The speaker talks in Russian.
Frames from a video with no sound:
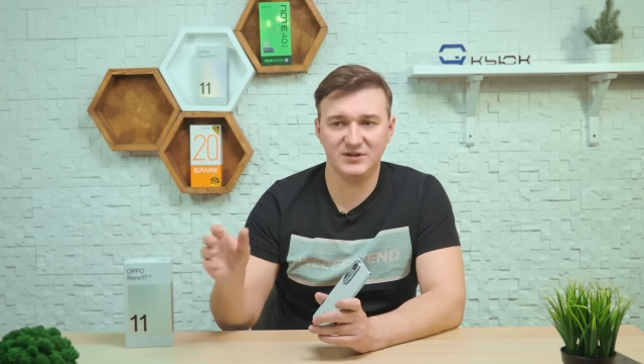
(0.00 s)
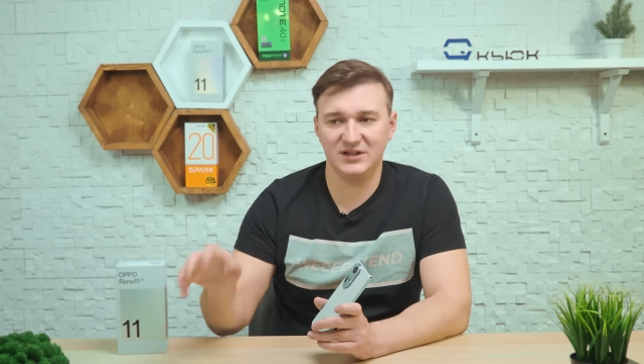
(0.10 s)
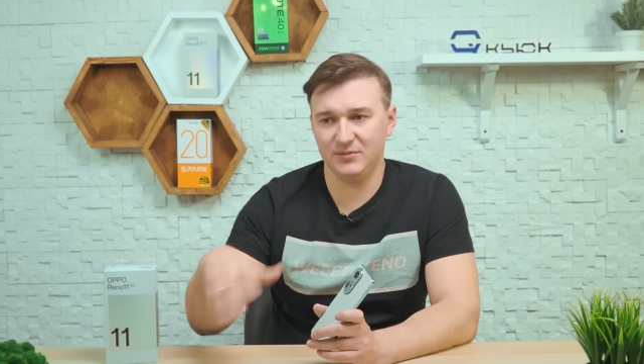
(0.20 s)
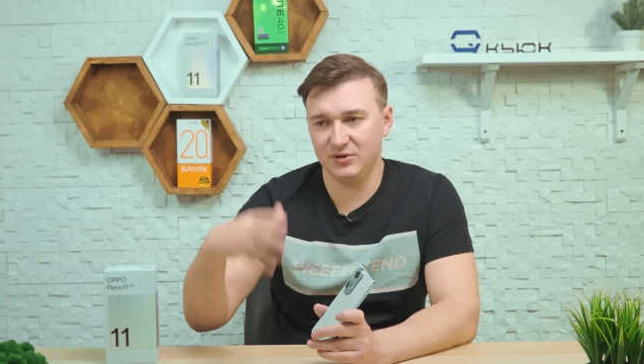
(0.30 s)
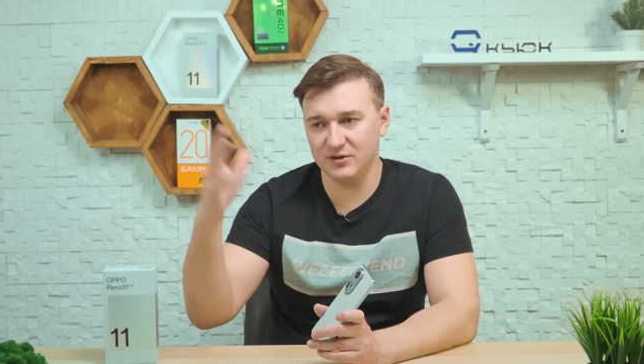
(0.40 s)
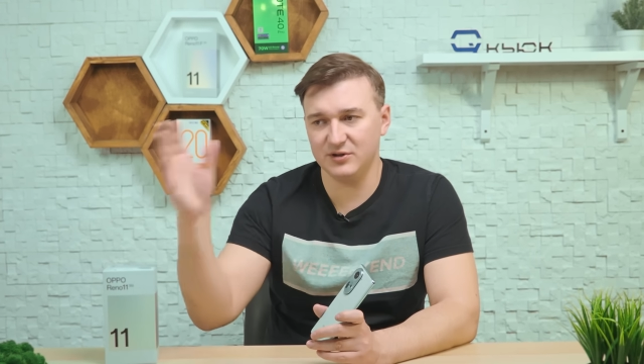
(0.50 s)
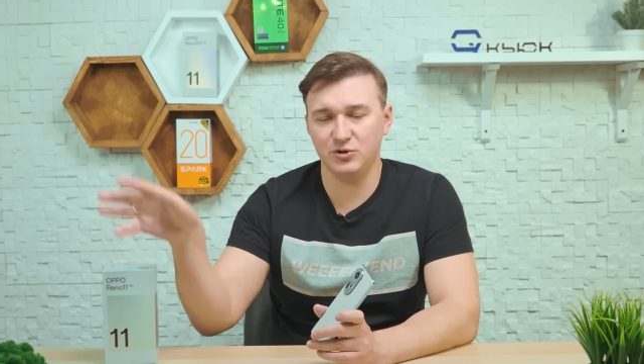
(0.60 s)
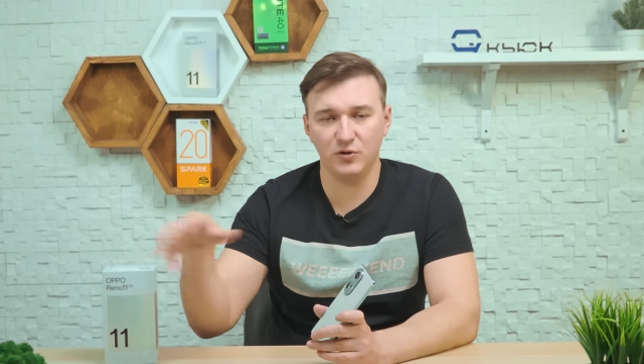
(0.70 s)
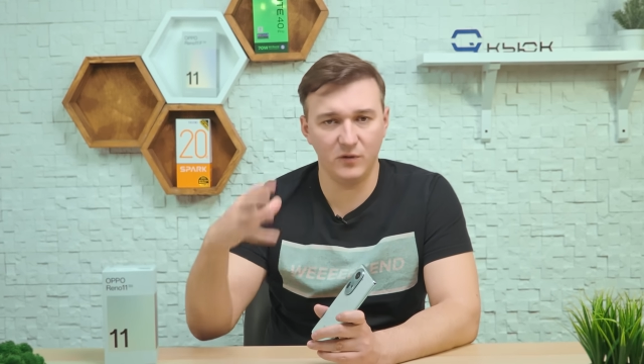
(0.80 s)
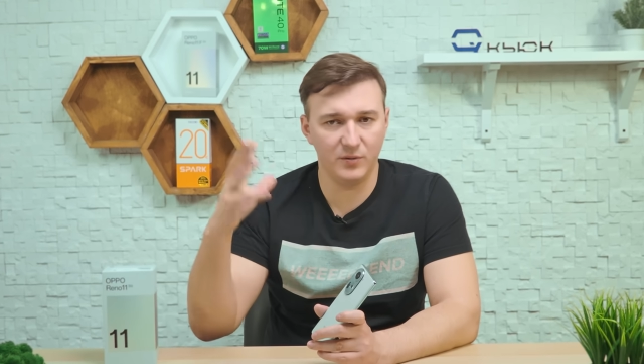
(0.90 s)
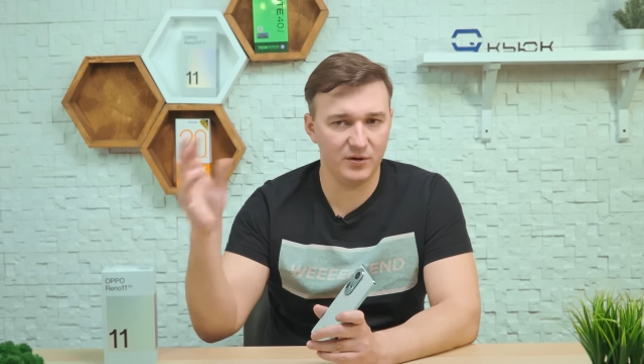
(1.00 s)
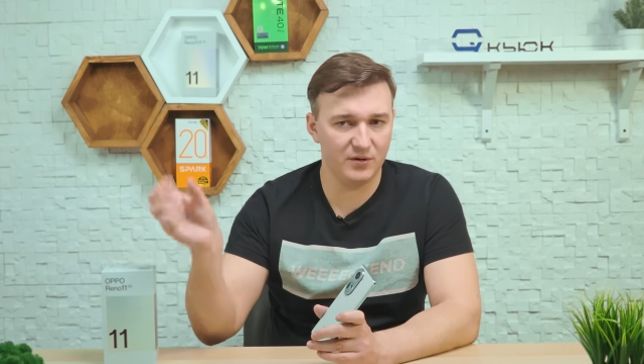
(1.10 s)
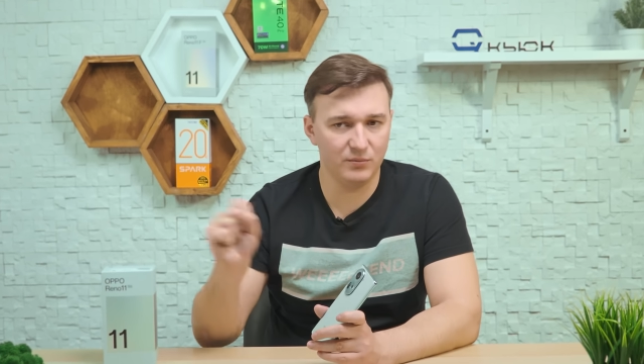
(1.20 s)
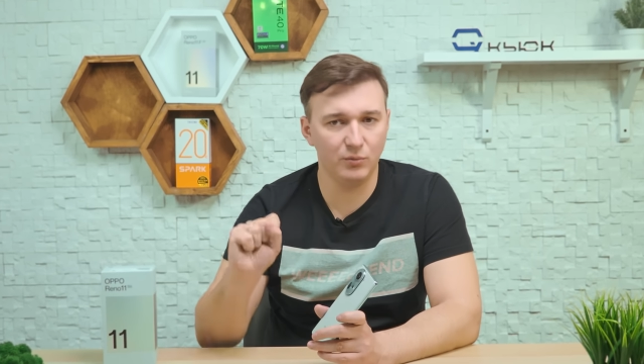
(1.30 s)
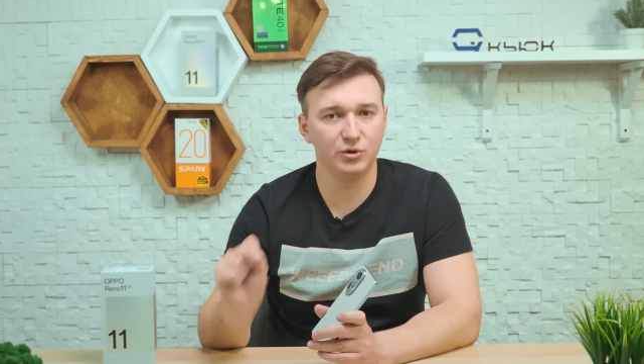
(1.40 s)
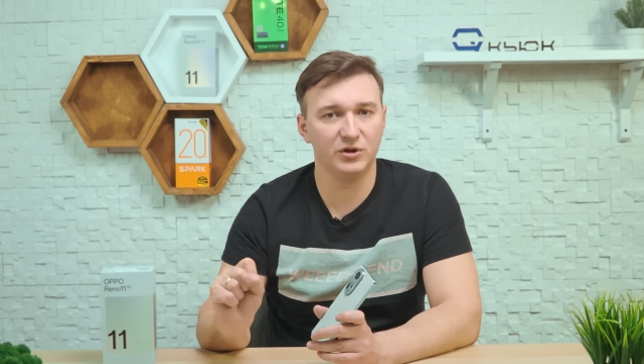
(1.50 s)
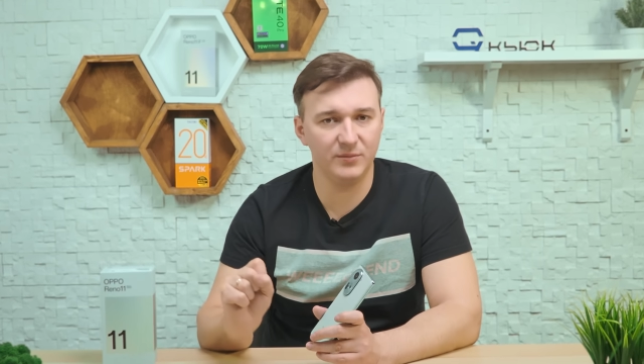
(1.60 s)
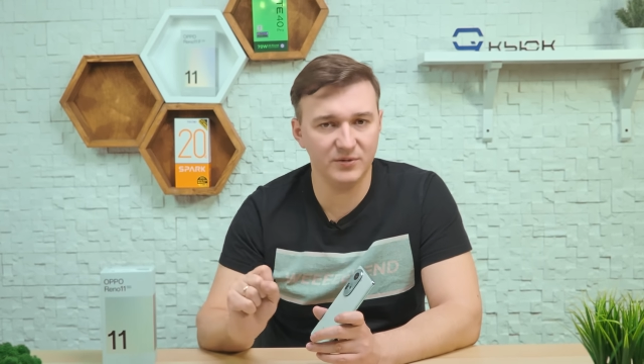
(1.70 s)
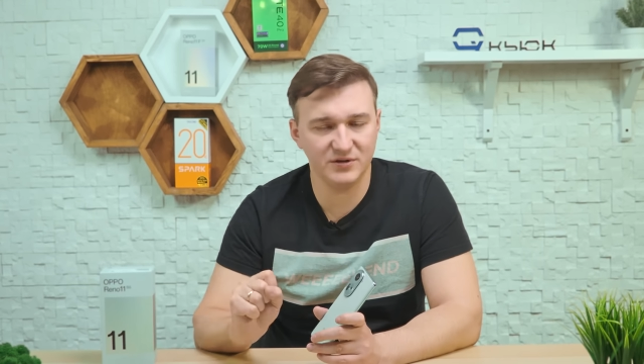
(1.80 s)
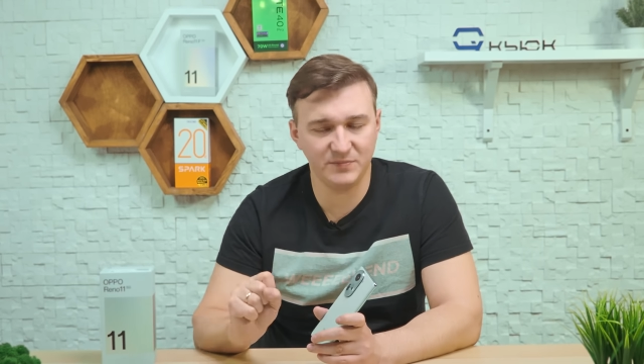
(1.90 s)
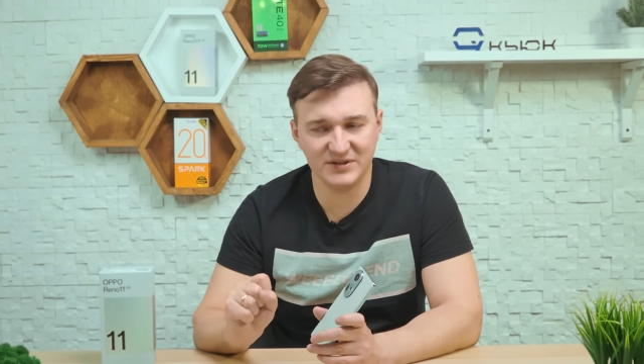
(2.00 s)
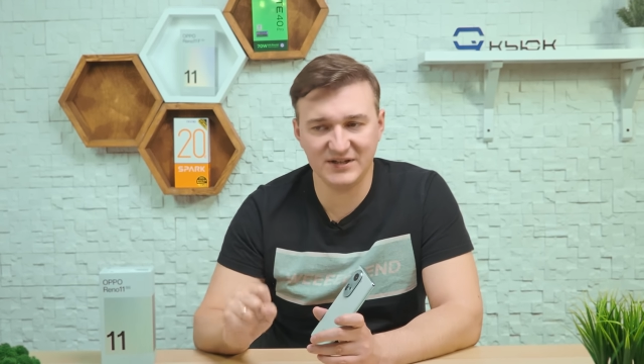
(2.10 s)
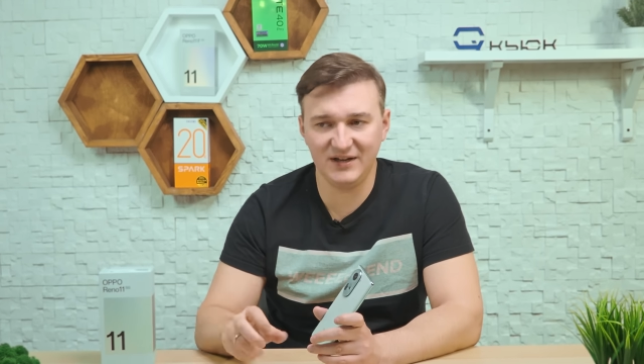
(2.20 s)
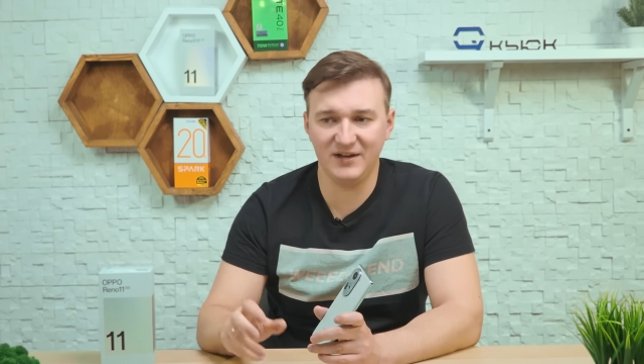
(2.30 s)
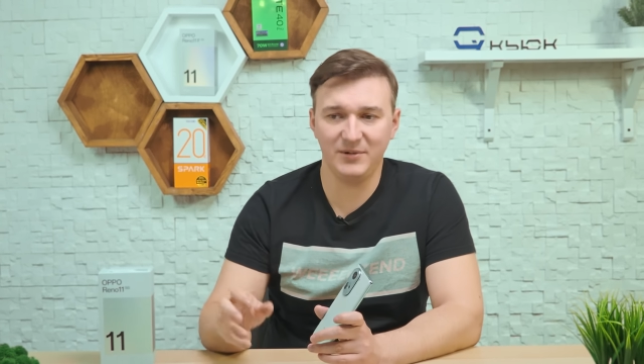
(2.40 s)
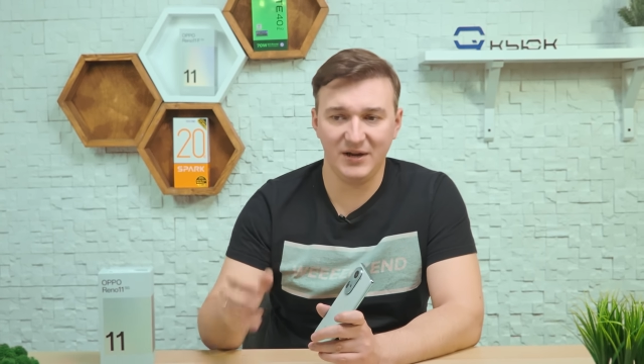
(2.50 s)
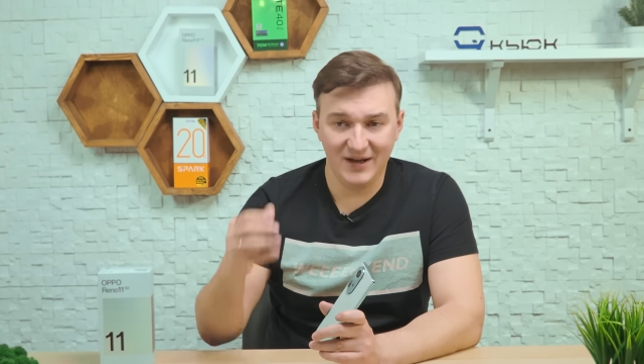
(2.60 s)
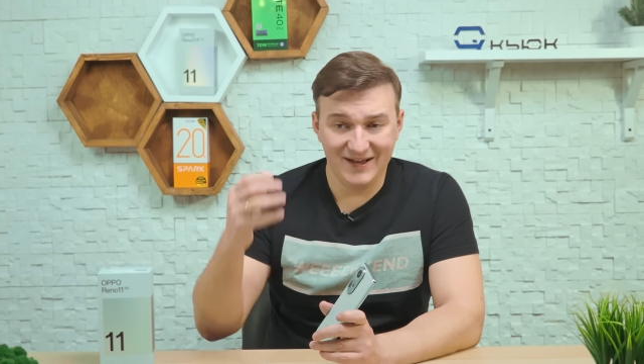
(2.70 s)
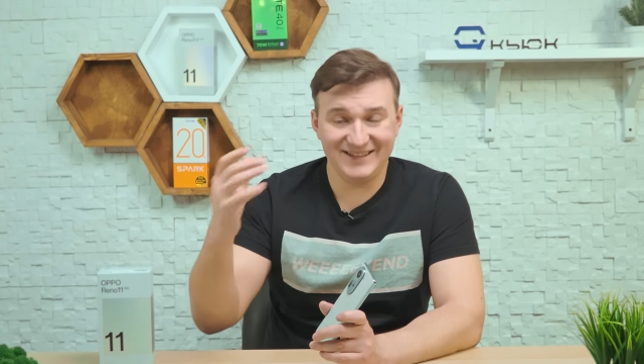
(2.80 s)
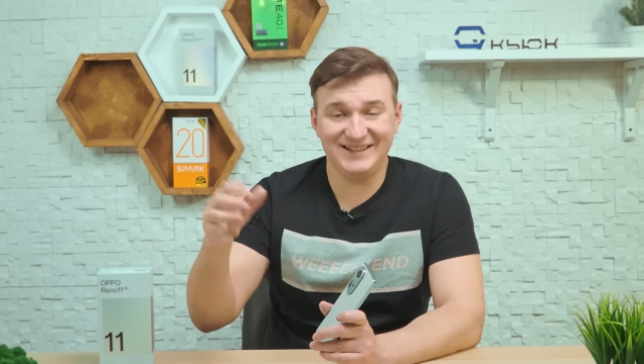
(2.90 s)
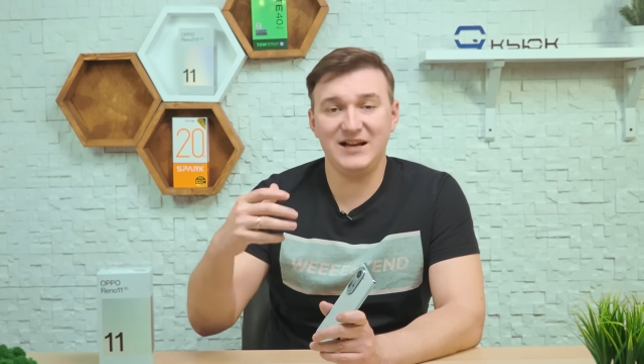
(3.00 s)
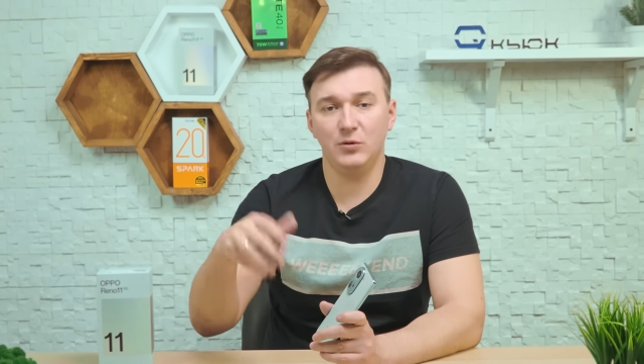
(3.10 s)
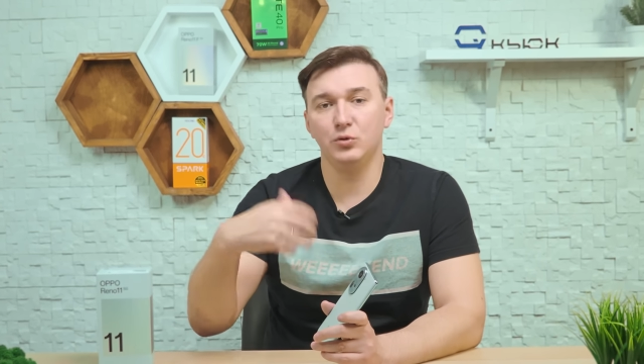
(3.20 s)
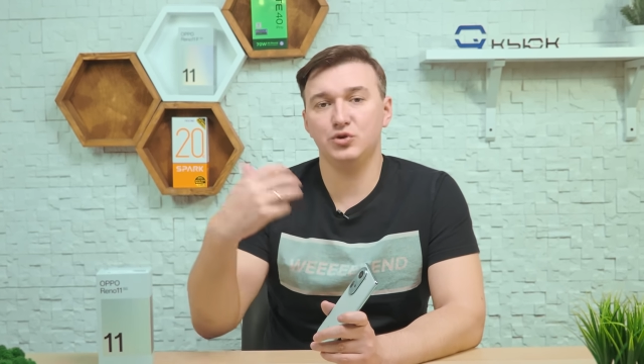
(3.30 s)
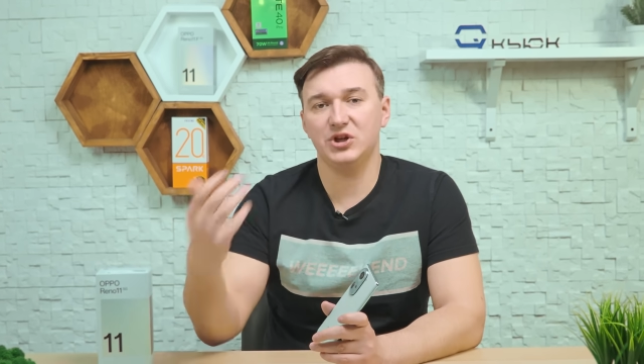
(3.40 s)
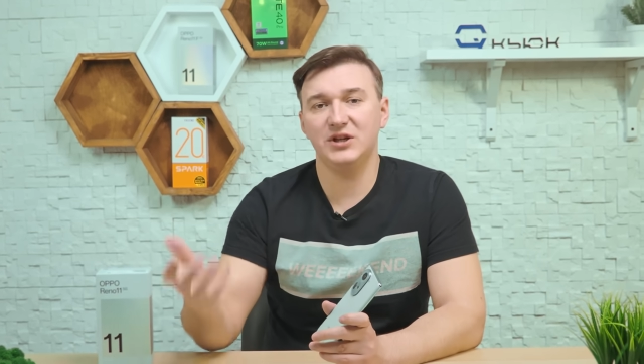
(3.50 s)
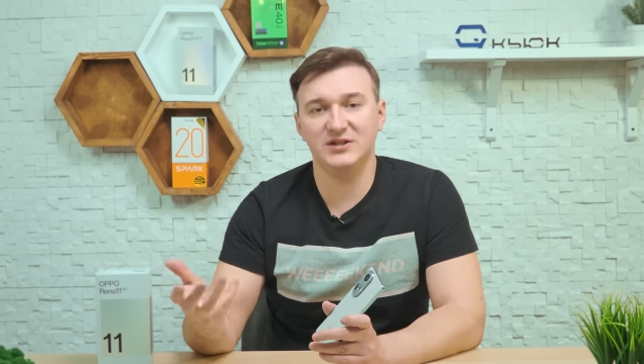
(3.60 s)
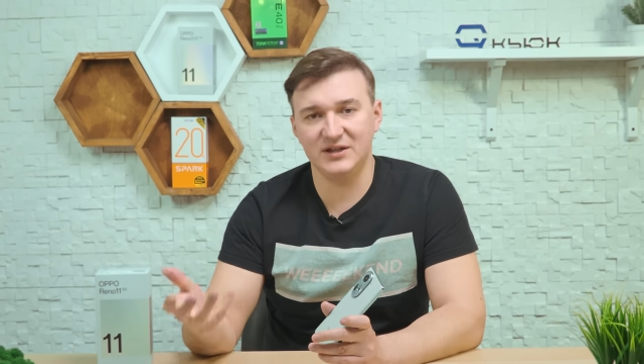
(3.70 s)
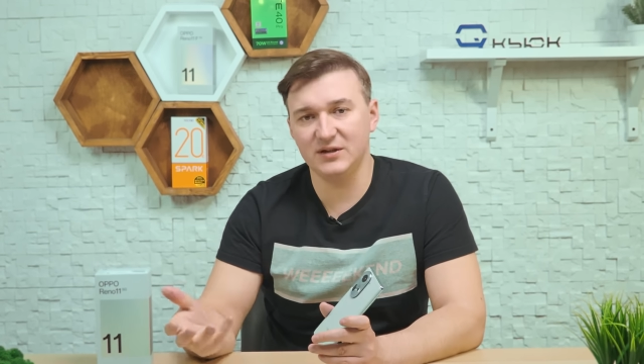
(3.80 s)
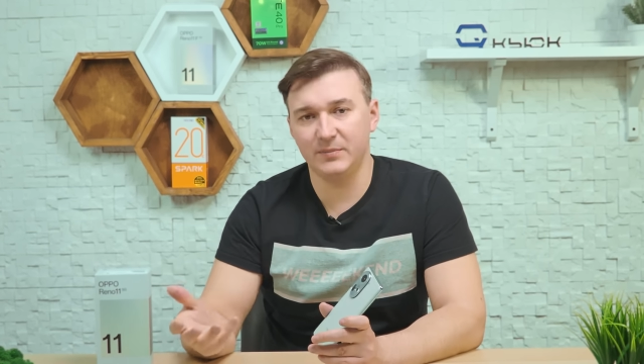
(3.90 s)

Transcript: с этими нейросетевыми модулями специальными, для улучшения действительно